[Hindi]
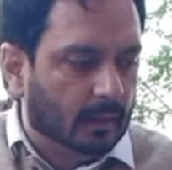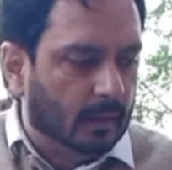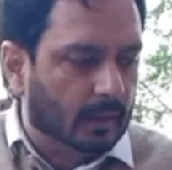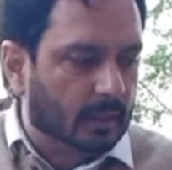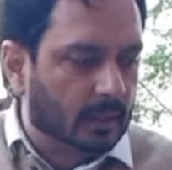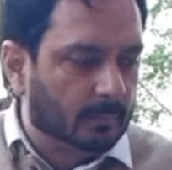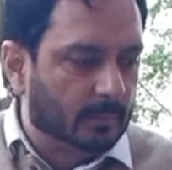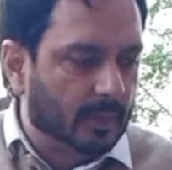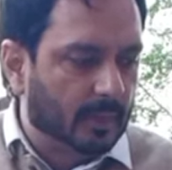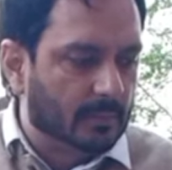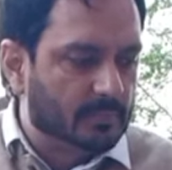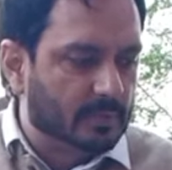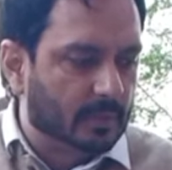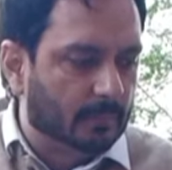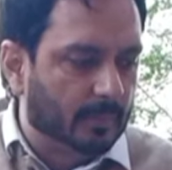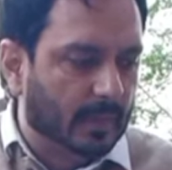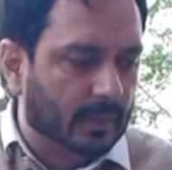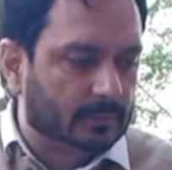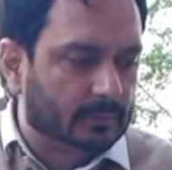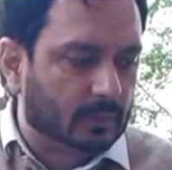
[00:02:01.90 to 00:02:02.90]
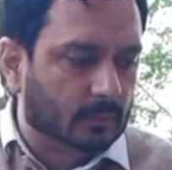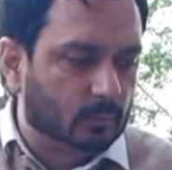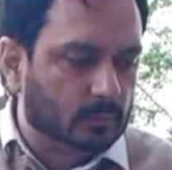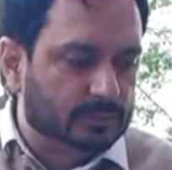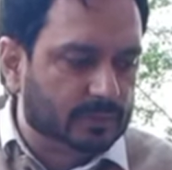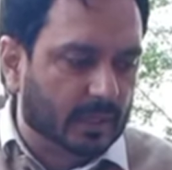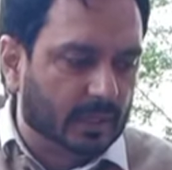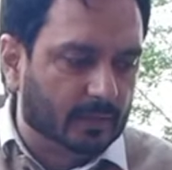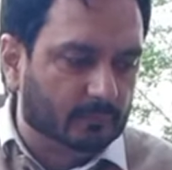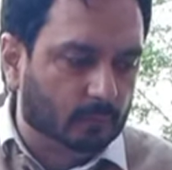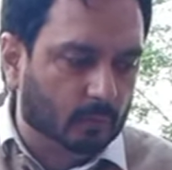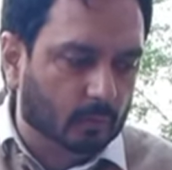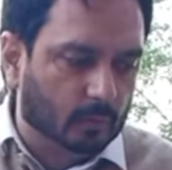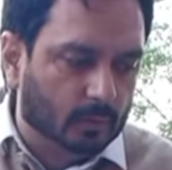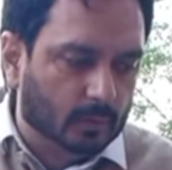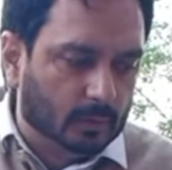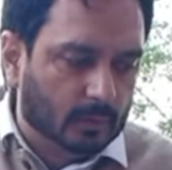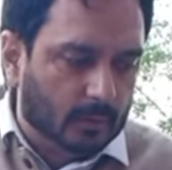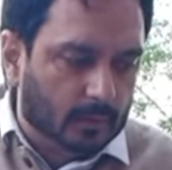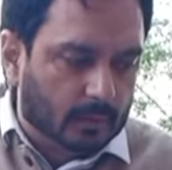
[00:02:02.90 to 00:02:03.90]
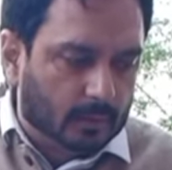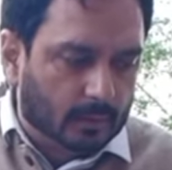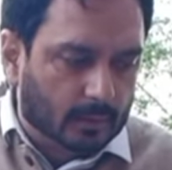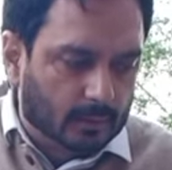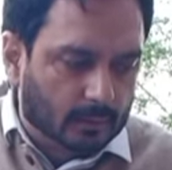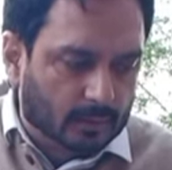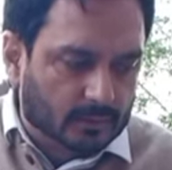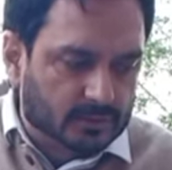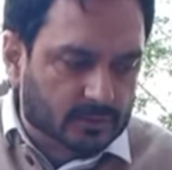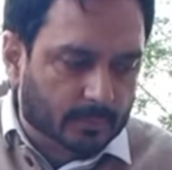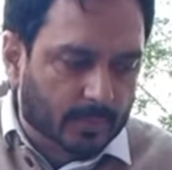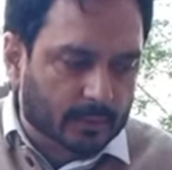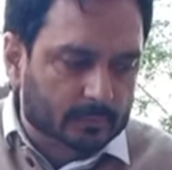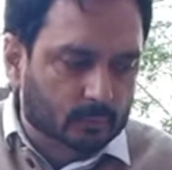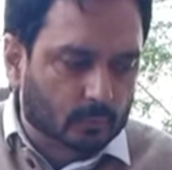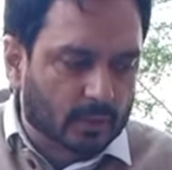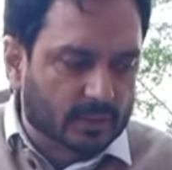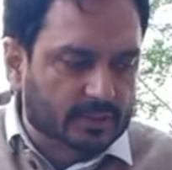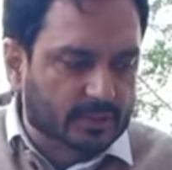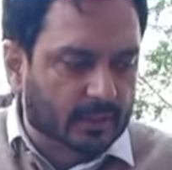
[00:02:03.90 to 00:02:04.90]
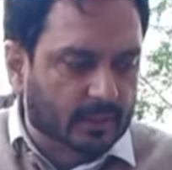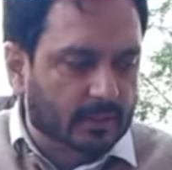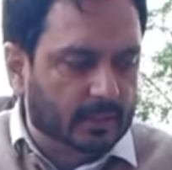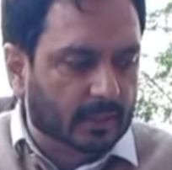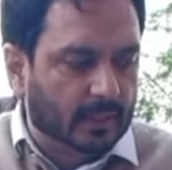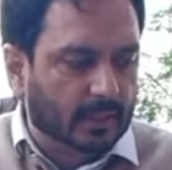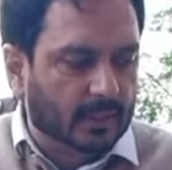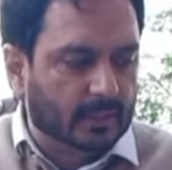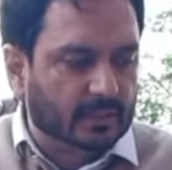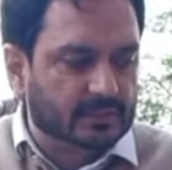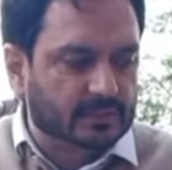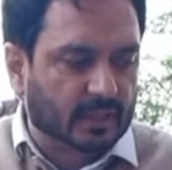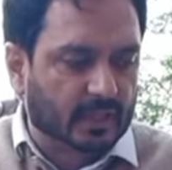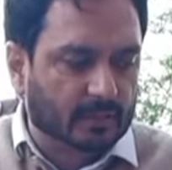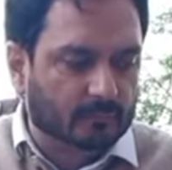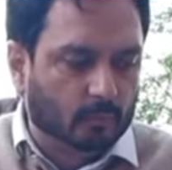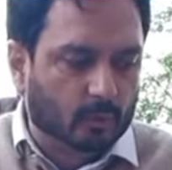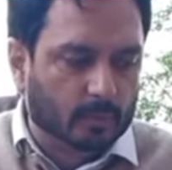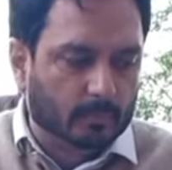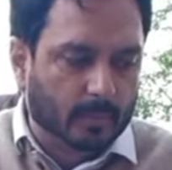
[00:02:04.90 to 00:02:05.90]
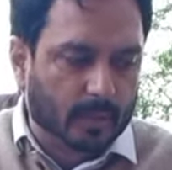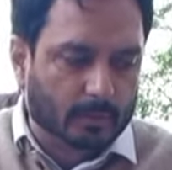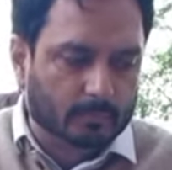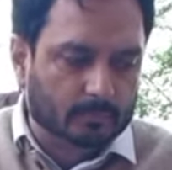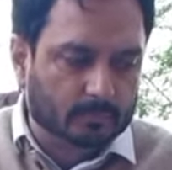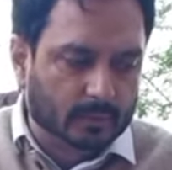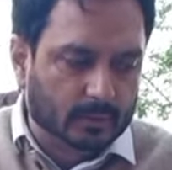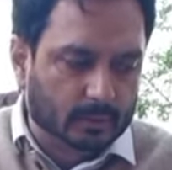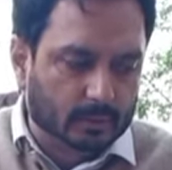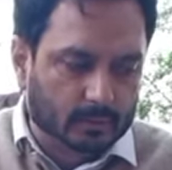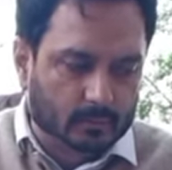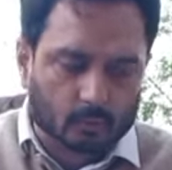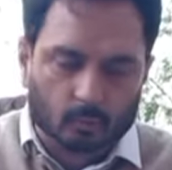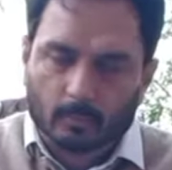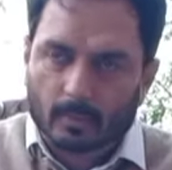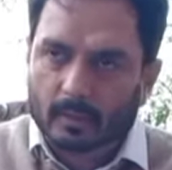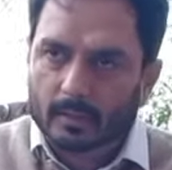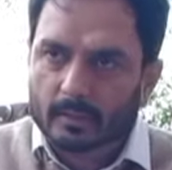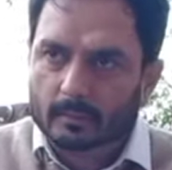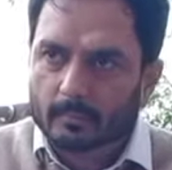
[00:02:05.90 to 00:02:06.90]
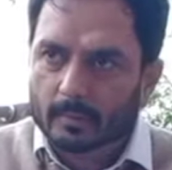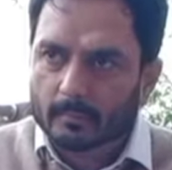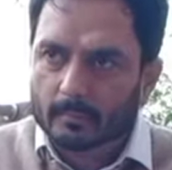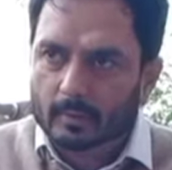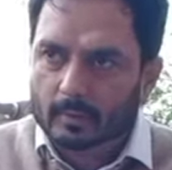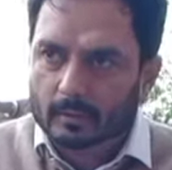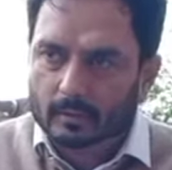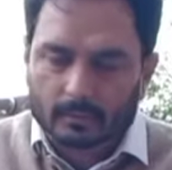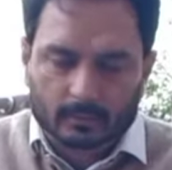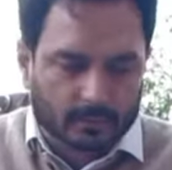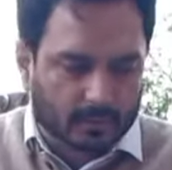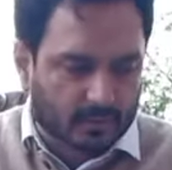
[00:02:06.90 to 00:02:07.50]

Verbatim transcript: अगर मैं आपसे बात करूँ चाहे वो जमातुल अशरिया है चाहे वो इमाम खुमानी मेमोरियल